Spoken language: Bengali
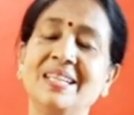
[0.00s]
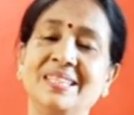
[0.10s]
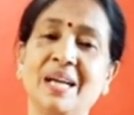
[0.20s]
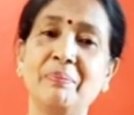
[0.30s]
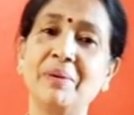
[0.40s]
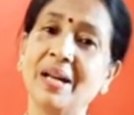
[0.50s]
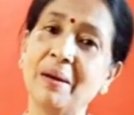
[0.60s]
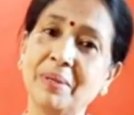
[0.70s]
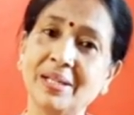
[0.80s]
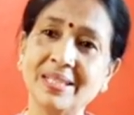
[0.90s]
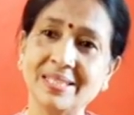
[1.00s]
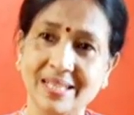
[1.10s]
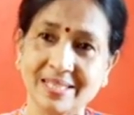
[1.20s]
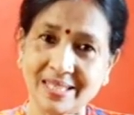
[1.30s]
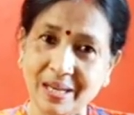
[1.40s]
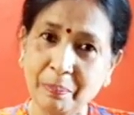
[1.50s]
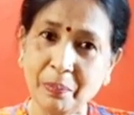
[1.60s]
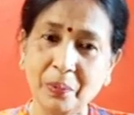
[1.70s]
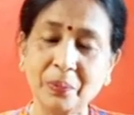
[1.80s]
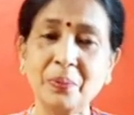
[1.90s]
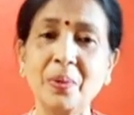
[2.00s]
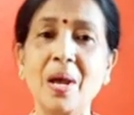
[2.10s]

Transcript: যে আপনারা আমাকে সাবস্ক্রাইব করুন